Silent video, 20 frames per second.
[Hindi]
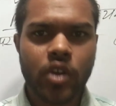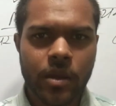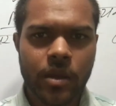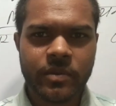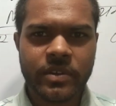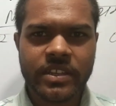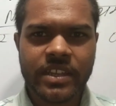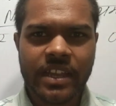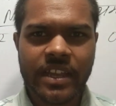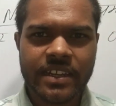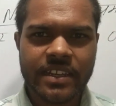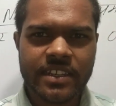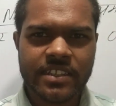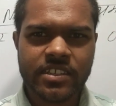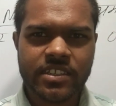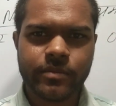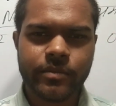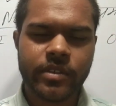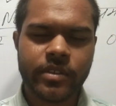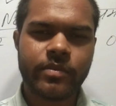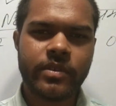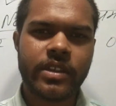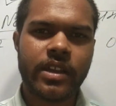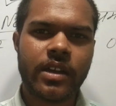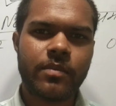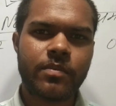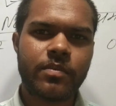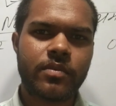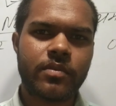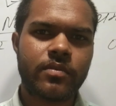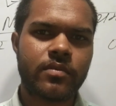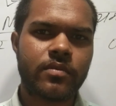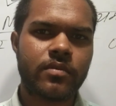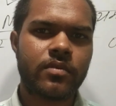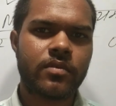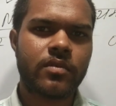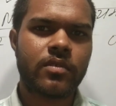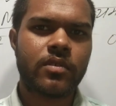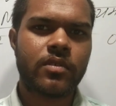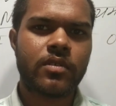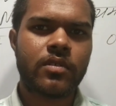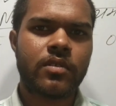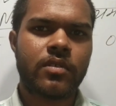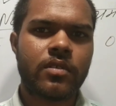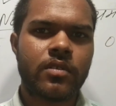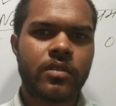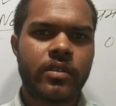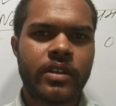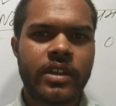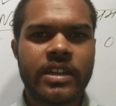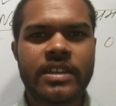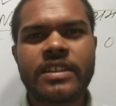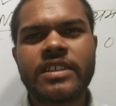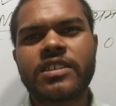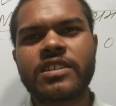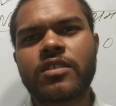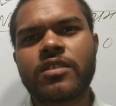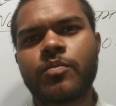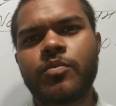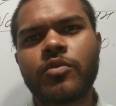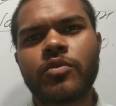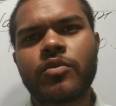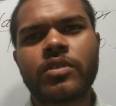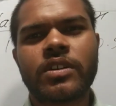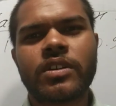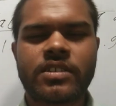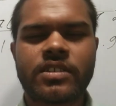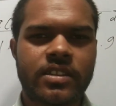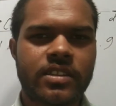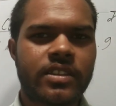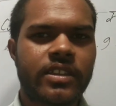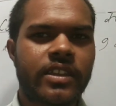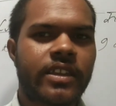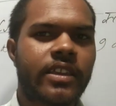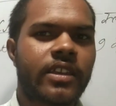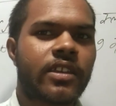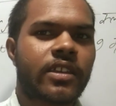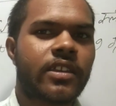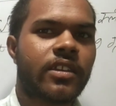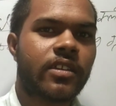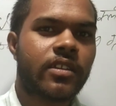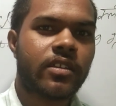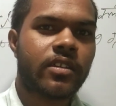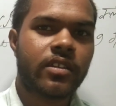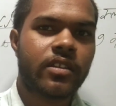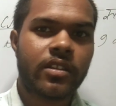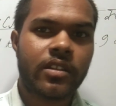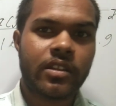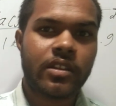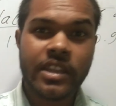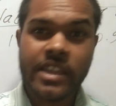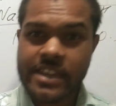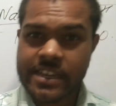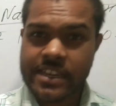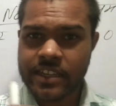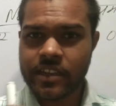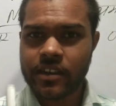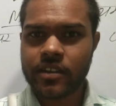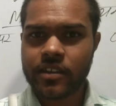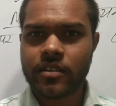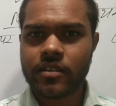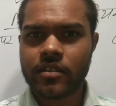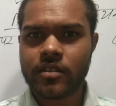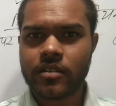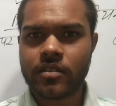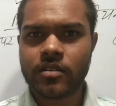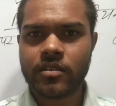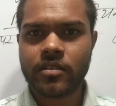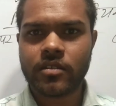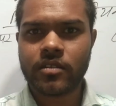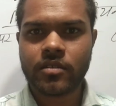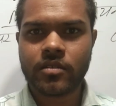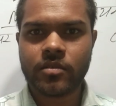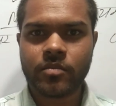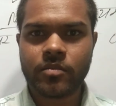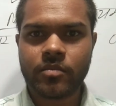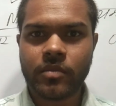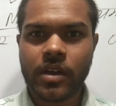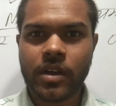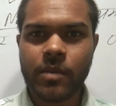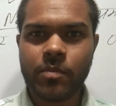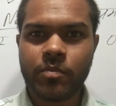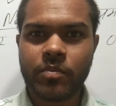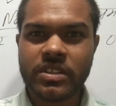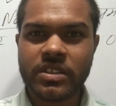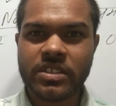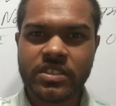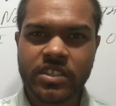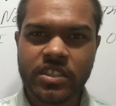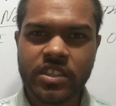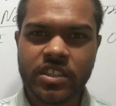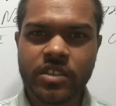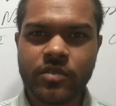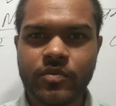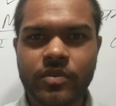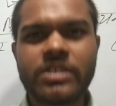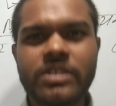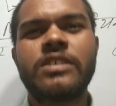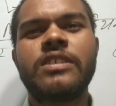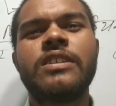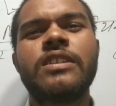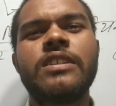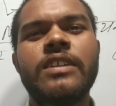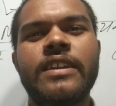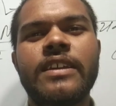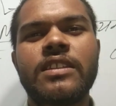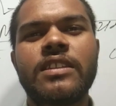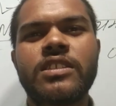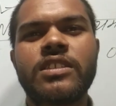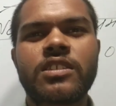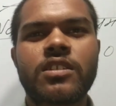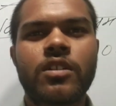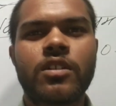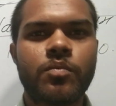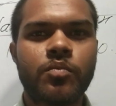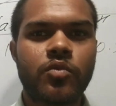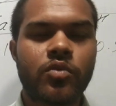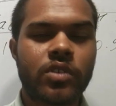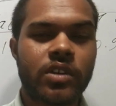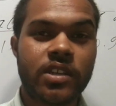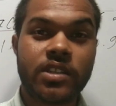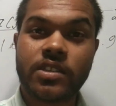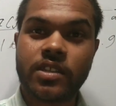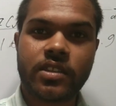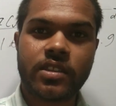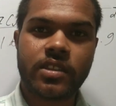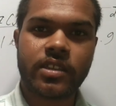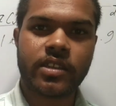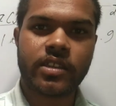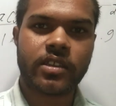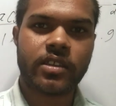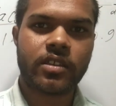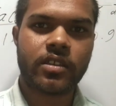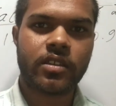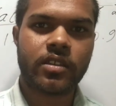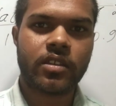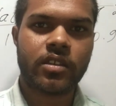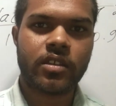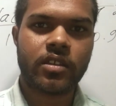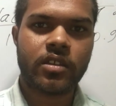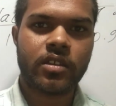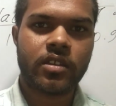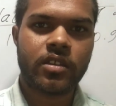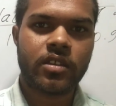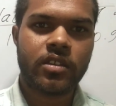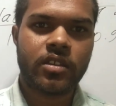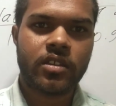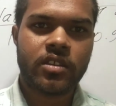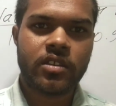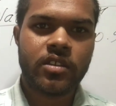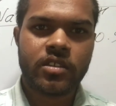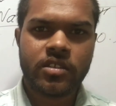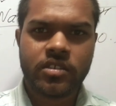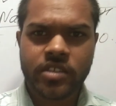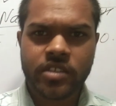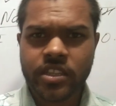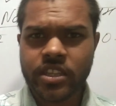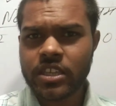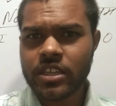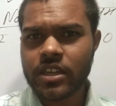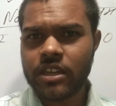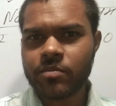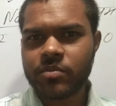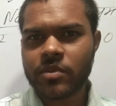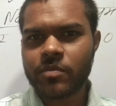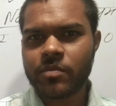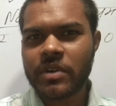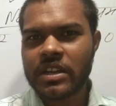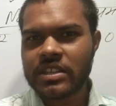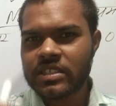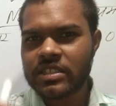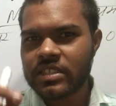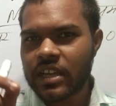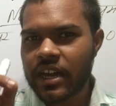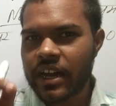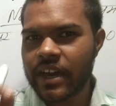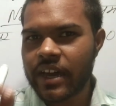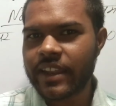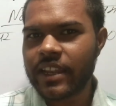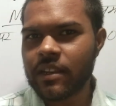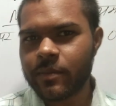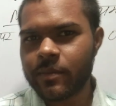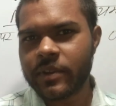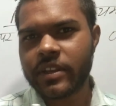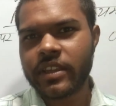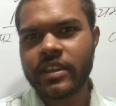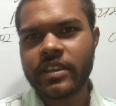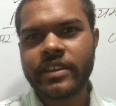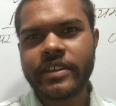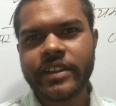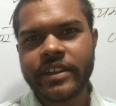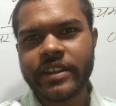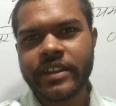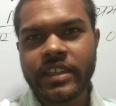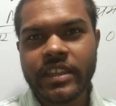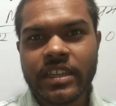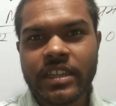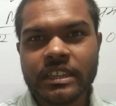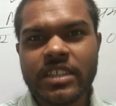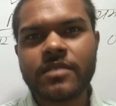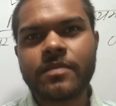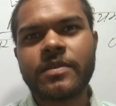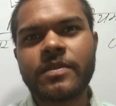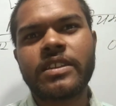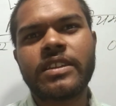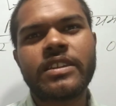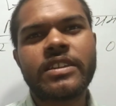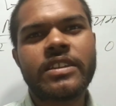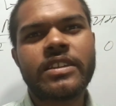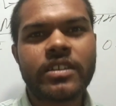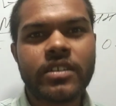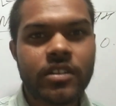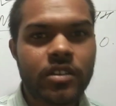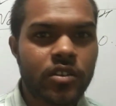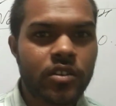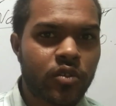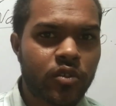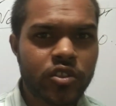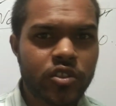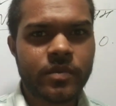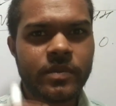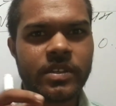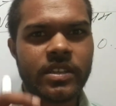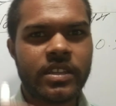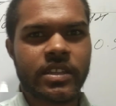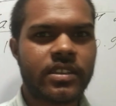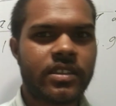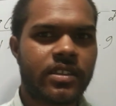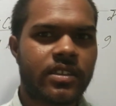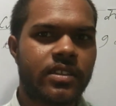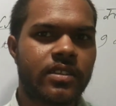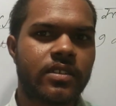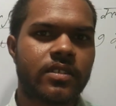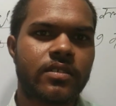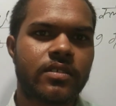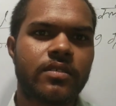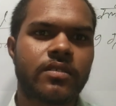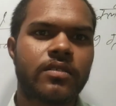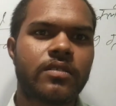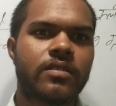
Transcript: तो आप डिहाइड्रेशन में भी आप एन का उपयोग कर सकते हैं लेकिन आप परिस्थितिवश ही एन का उपयोग कर सकते हैं यदि आपके पास आर भी नहीं है डी भी नहीं है रिंटोज भी नहीं है